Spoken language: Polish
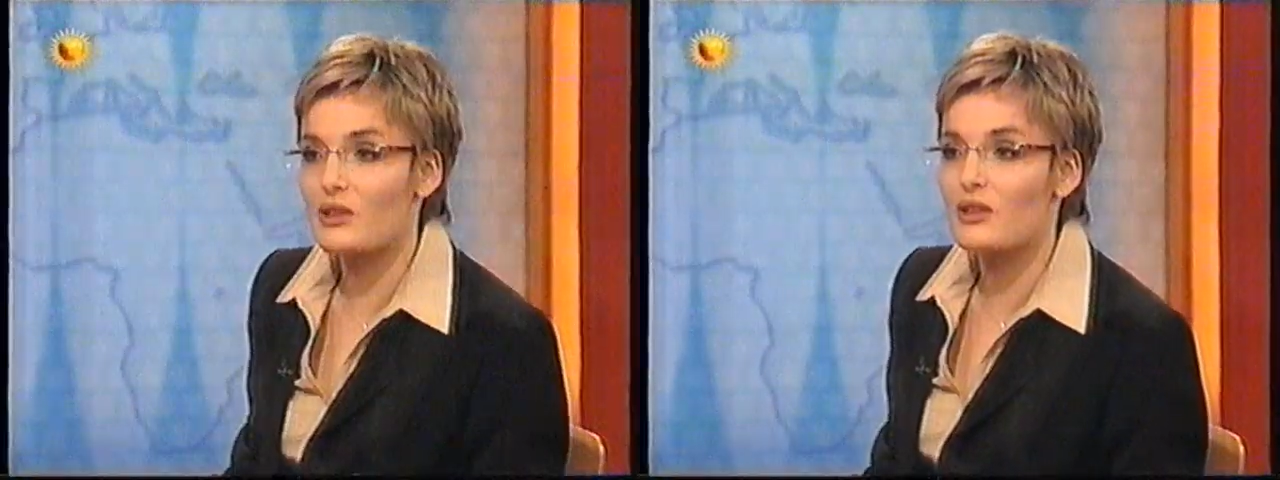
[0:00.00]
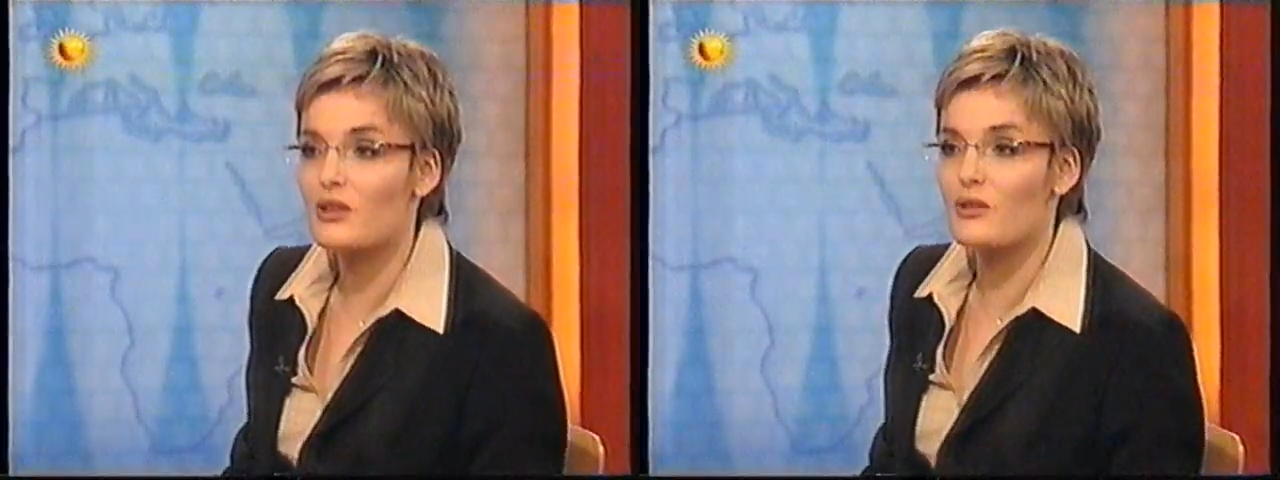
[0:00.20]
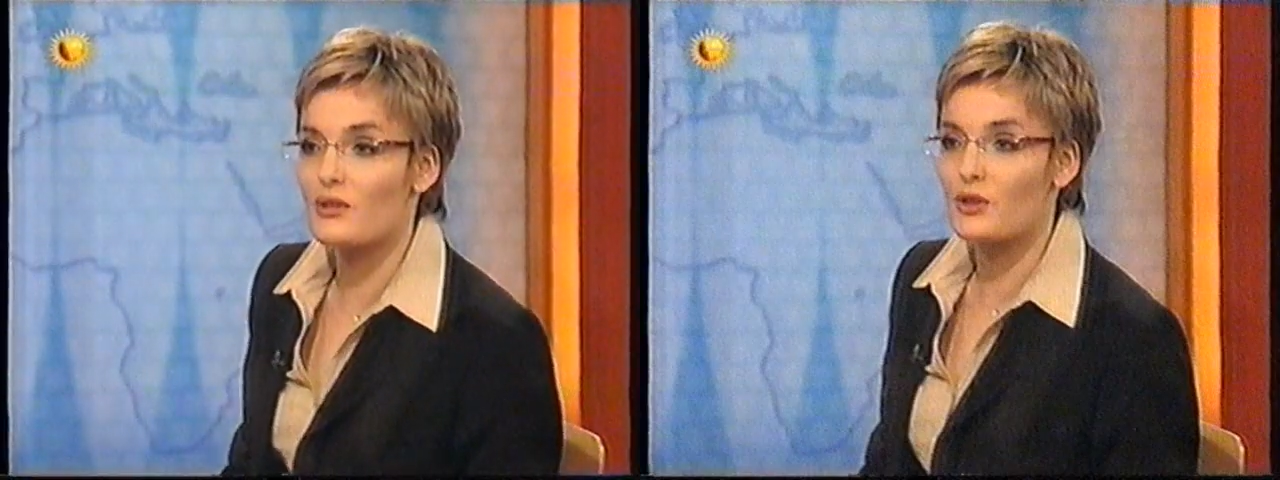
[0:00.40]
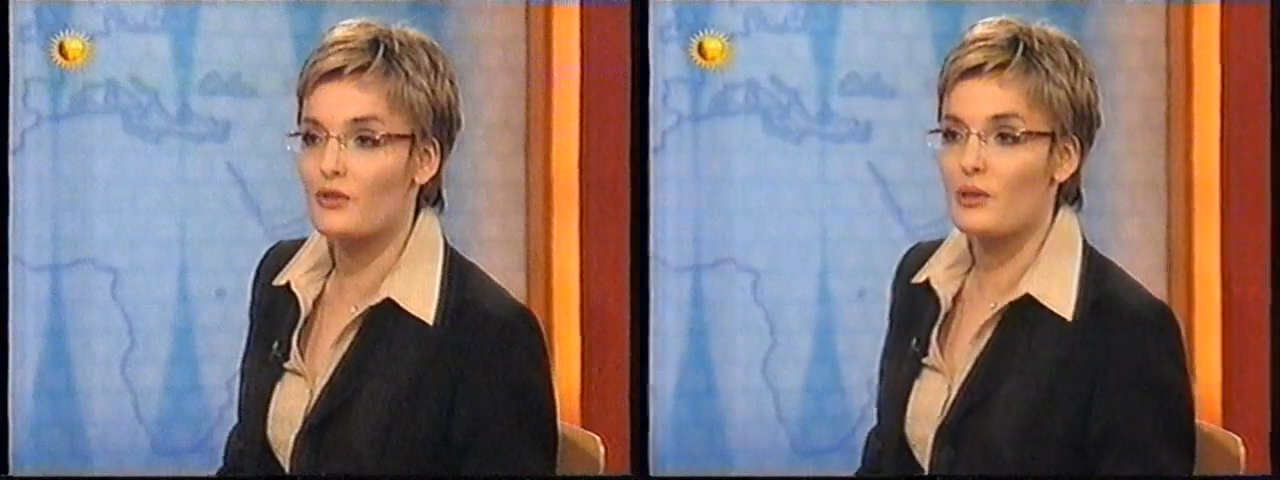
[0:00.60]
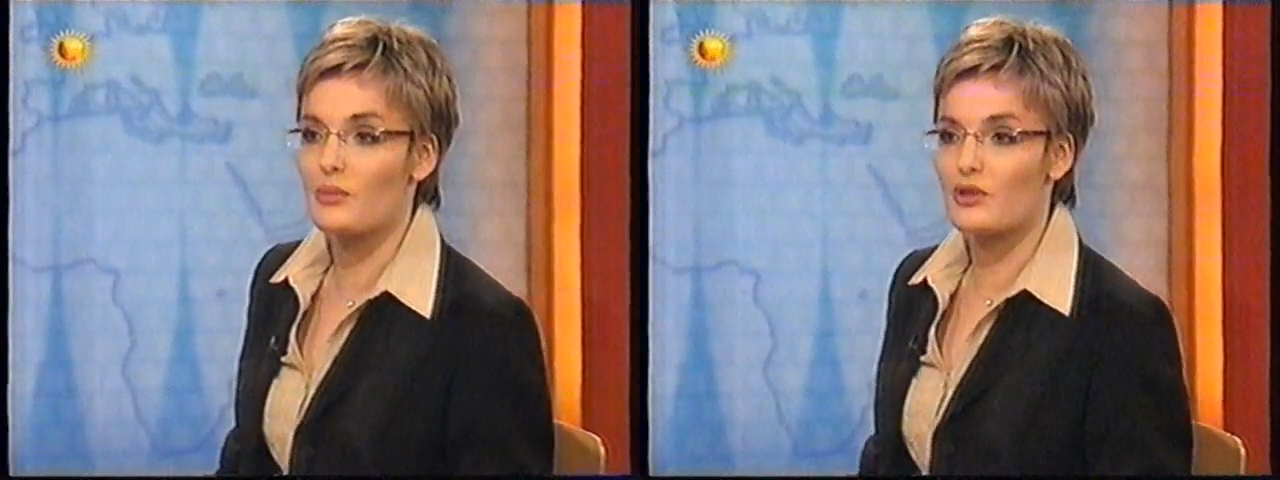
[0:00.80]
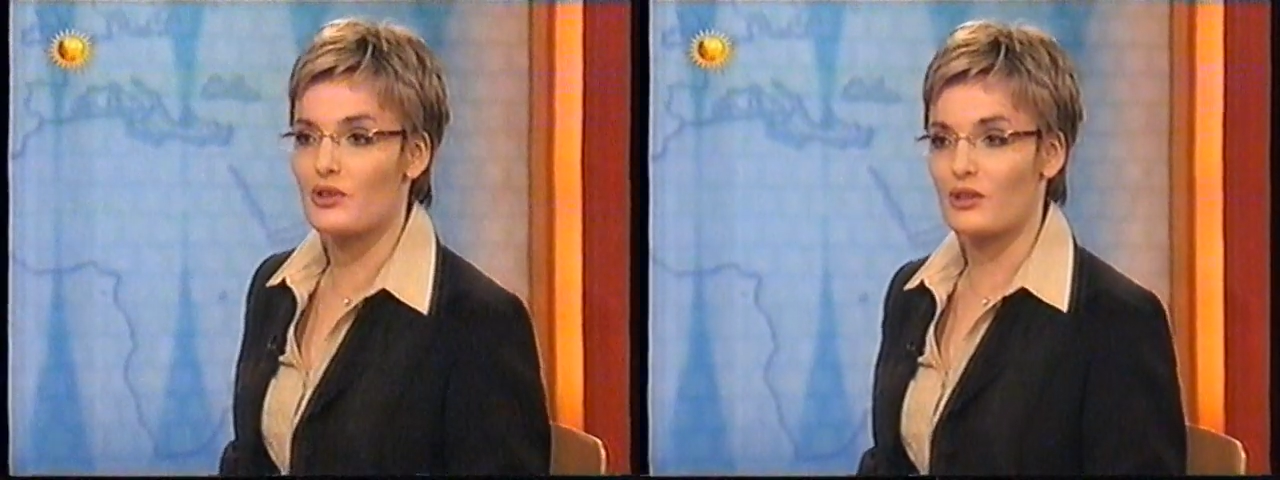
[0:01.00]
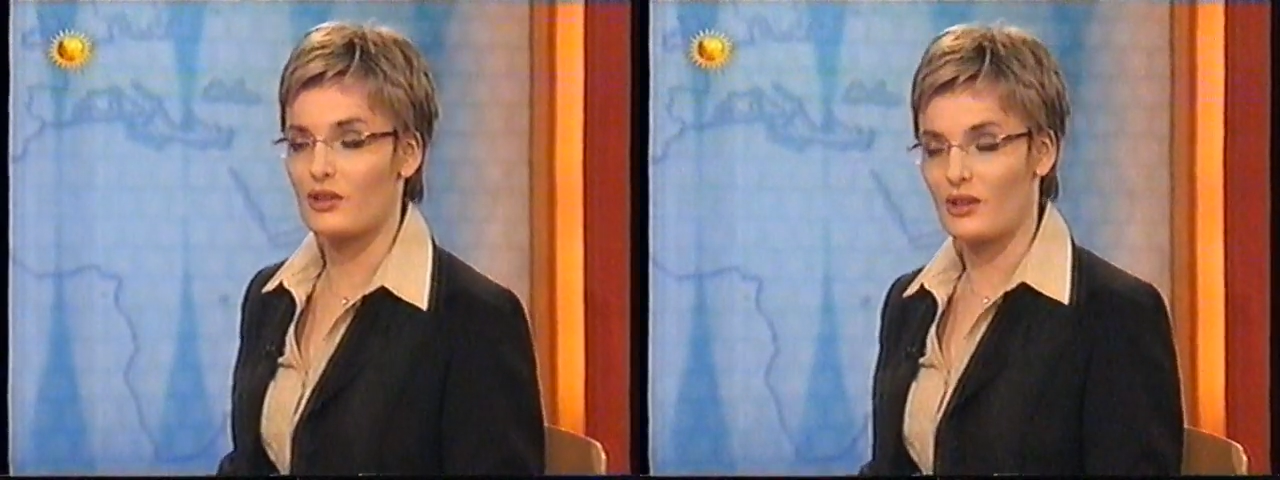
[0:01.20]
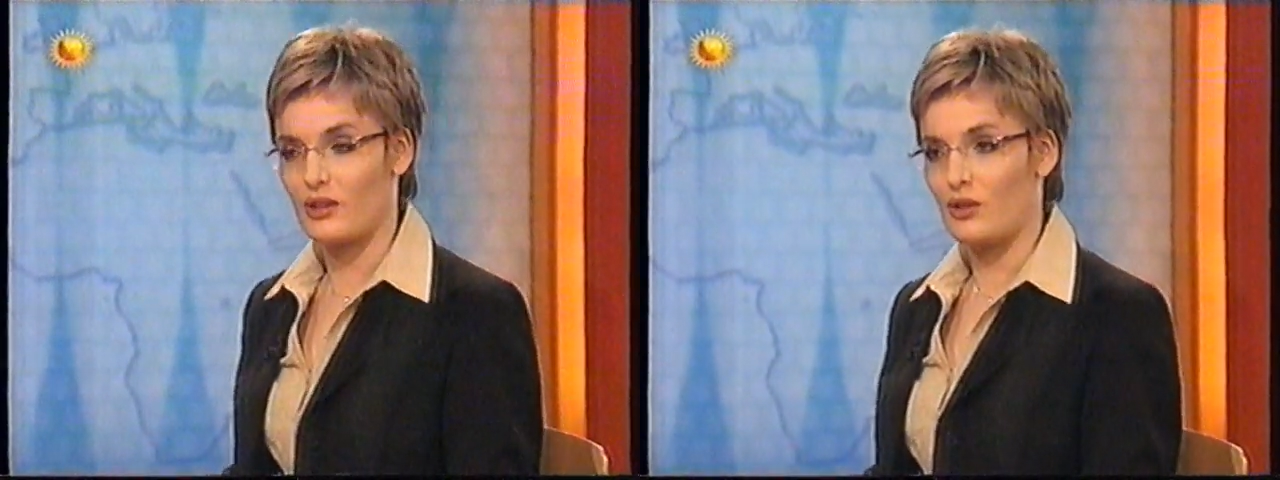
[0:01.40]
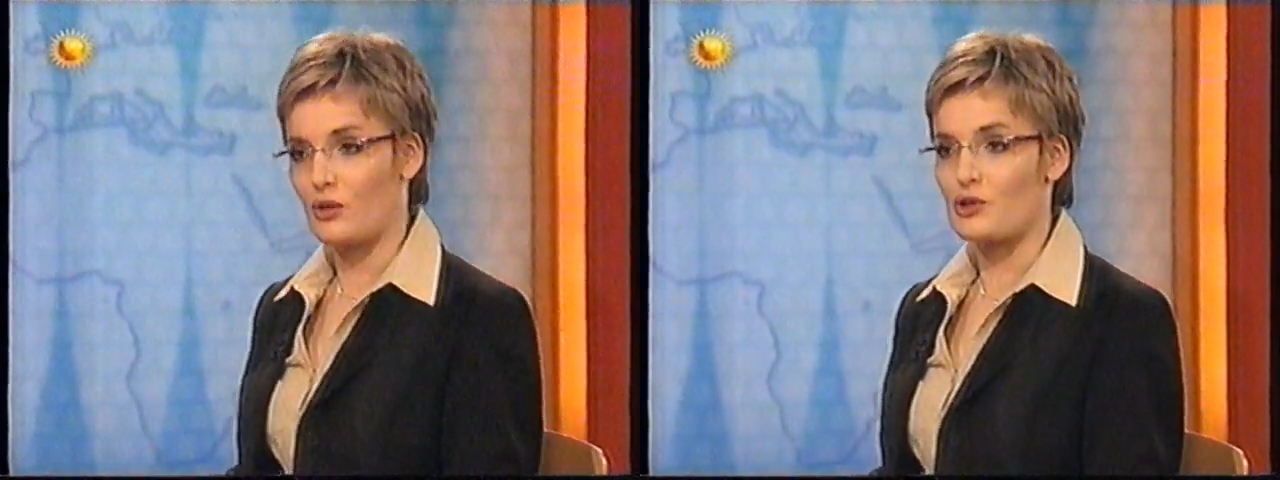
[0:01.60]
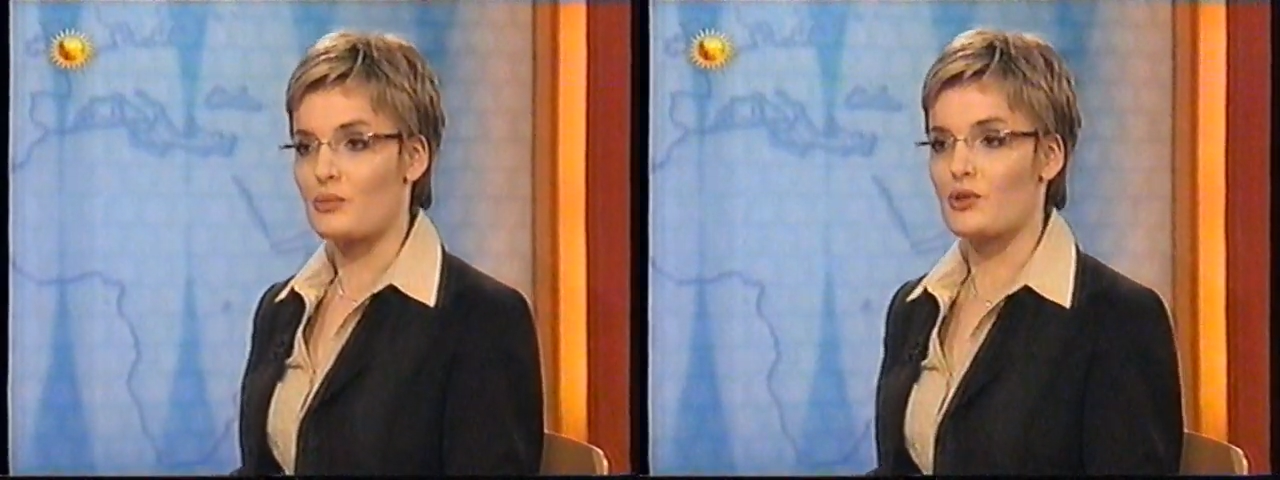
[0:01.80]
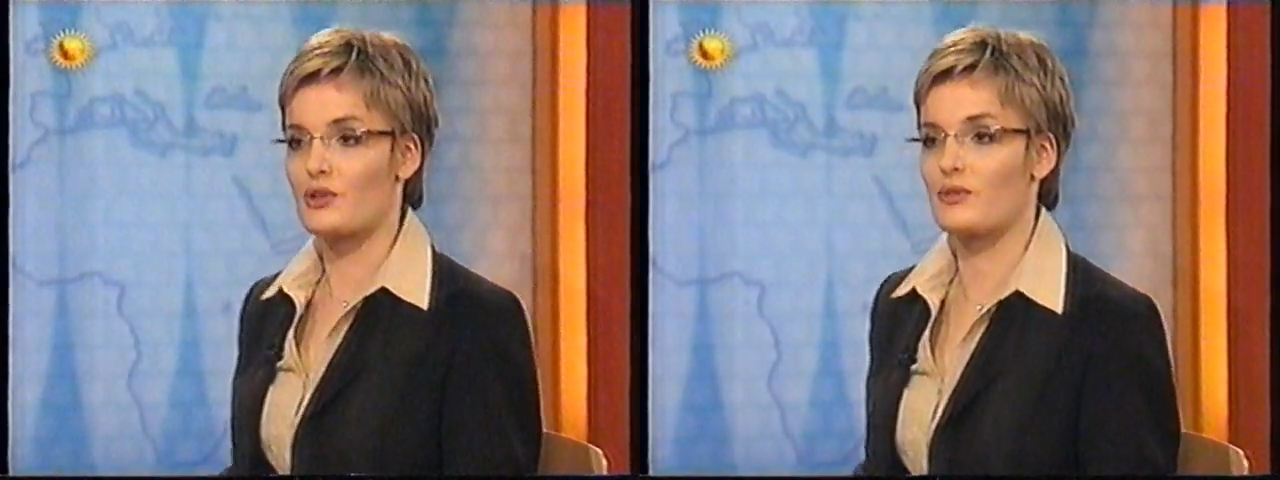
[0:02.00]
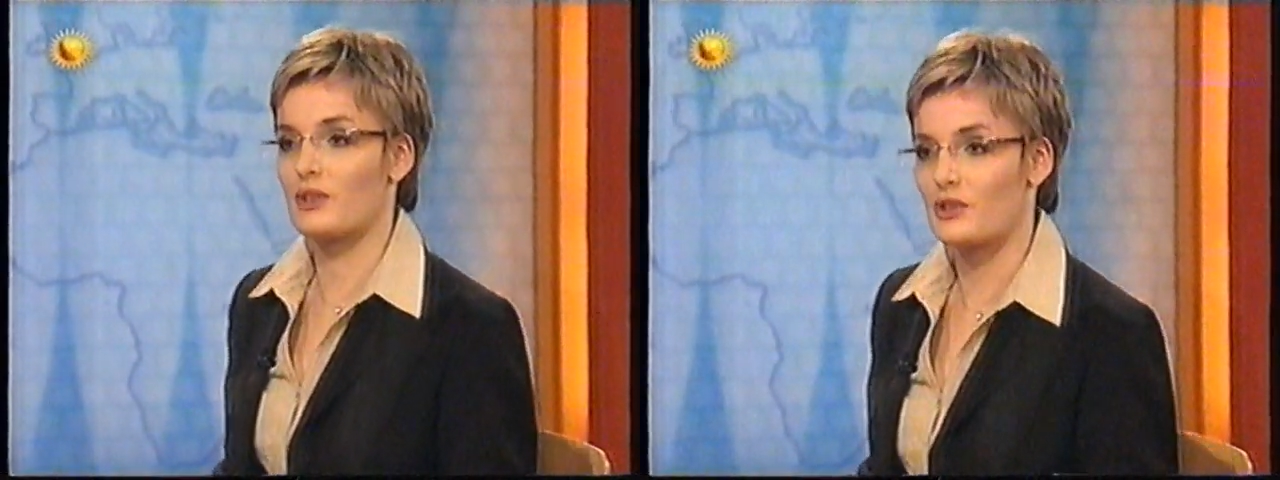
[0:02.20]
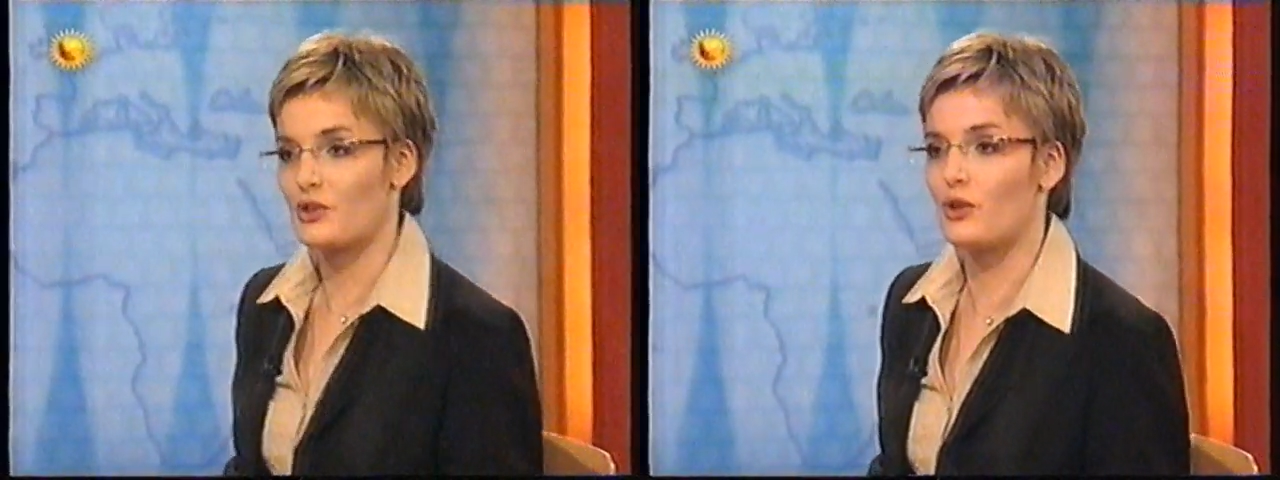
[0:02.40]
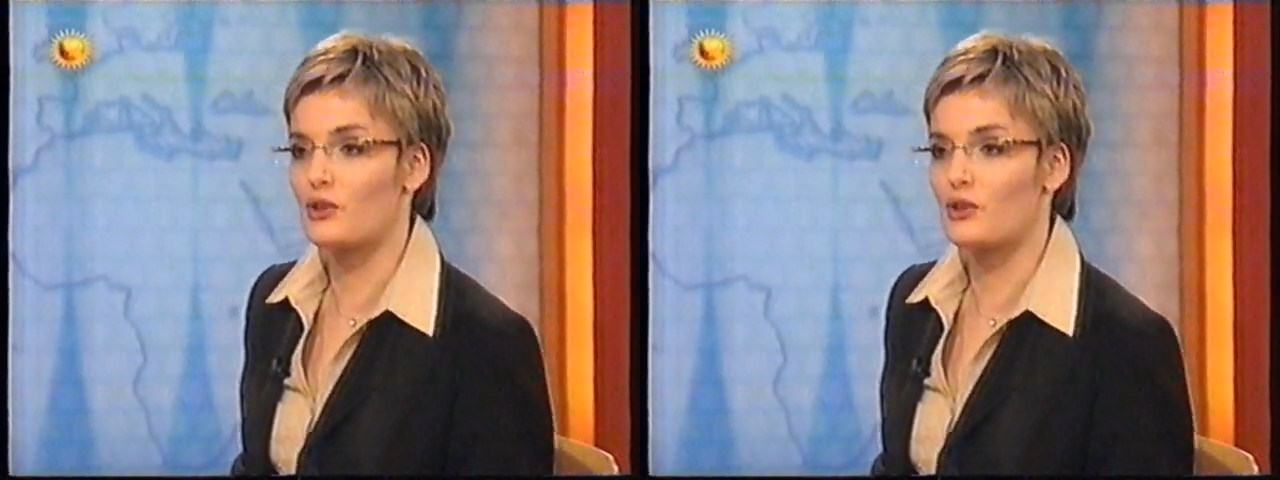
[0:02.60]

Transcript: kiedykolwiek dowiemy się o czymś właśnie,